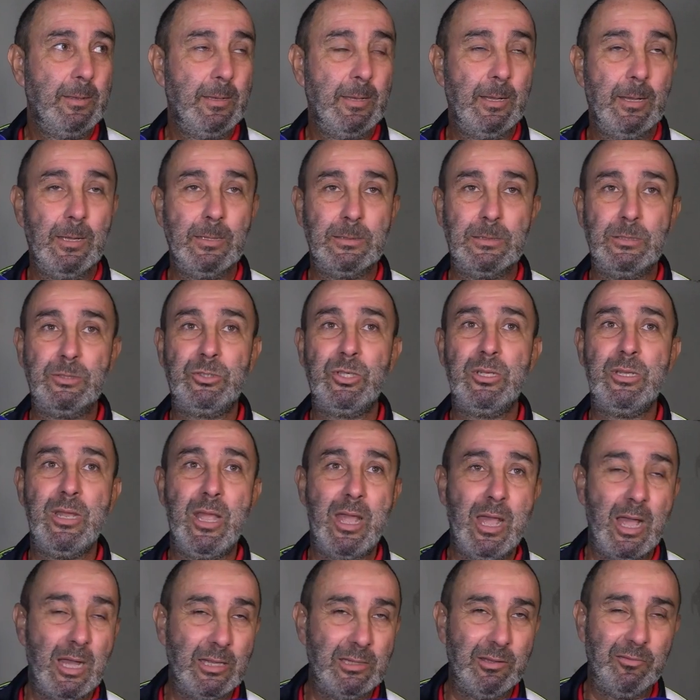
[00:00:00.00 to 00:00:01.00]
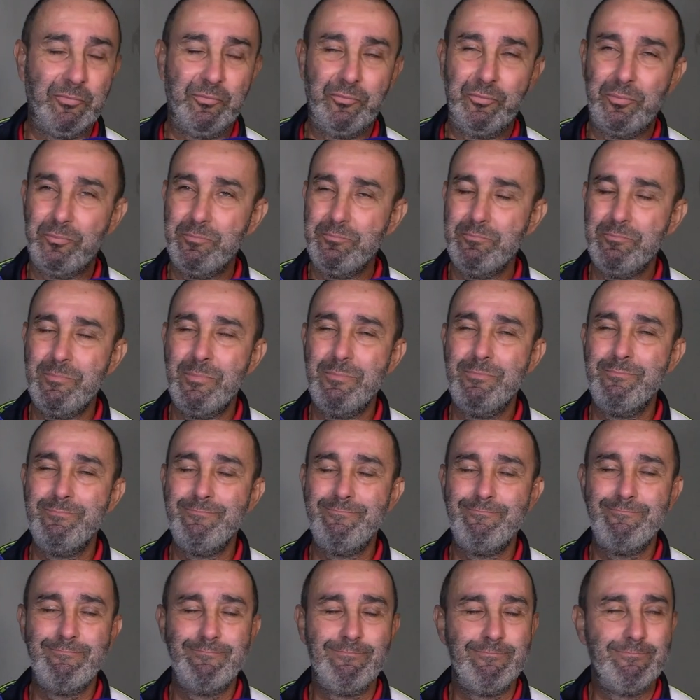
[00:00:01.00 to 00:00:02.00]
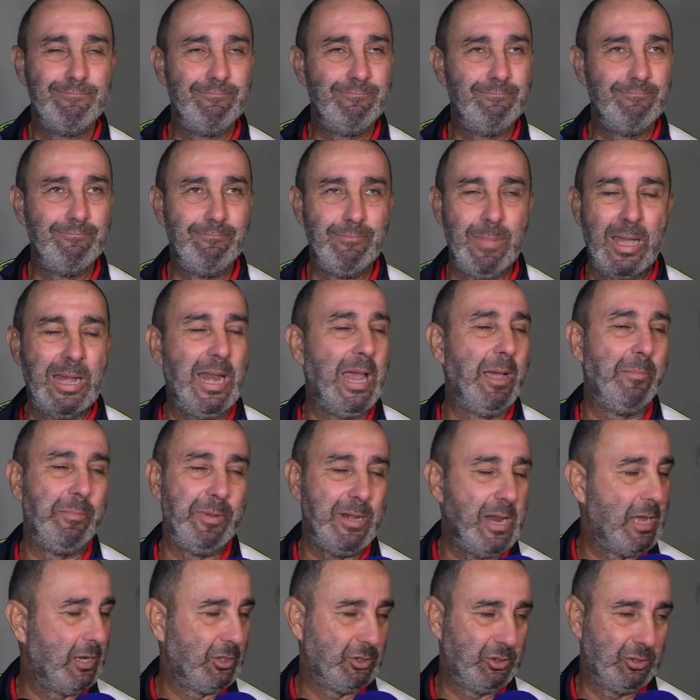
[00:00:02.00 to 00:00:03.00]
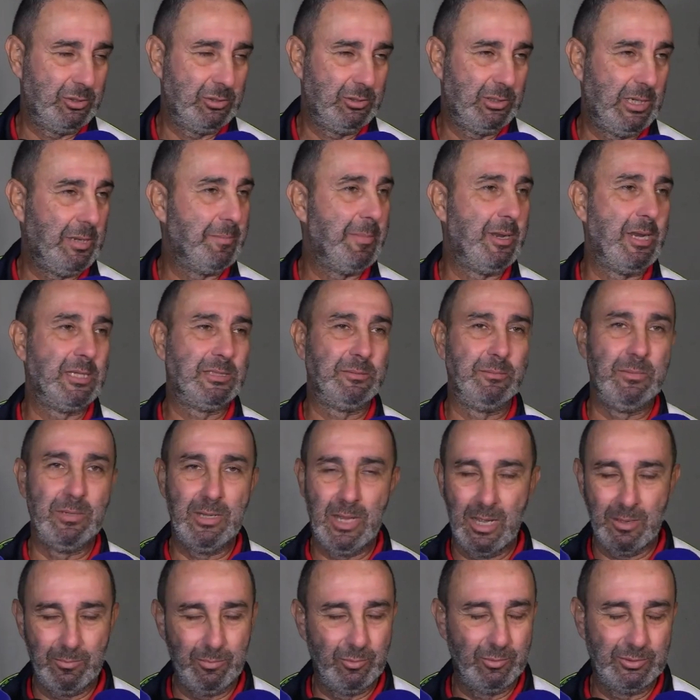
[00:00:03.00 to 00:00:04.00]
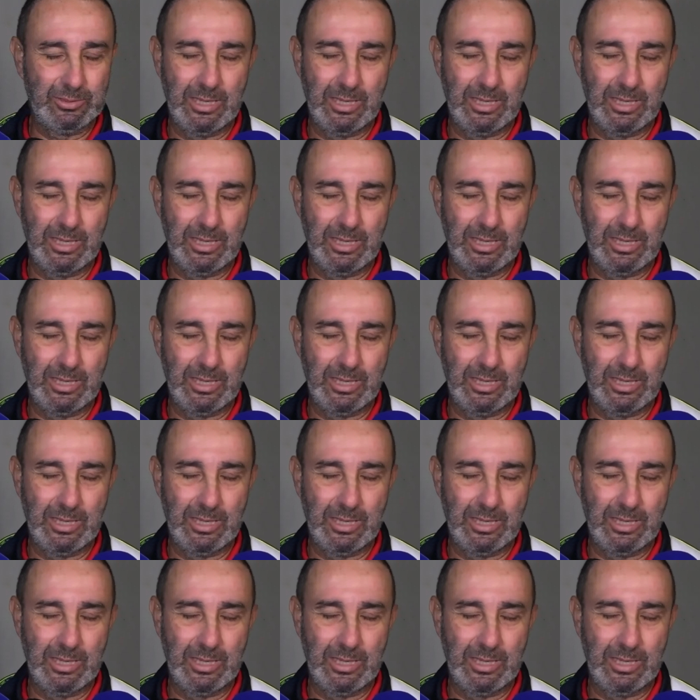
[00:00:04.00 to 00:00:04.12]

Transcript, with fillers: آه، سجلنا هدف ما لعبناش كما لازم نلعبوا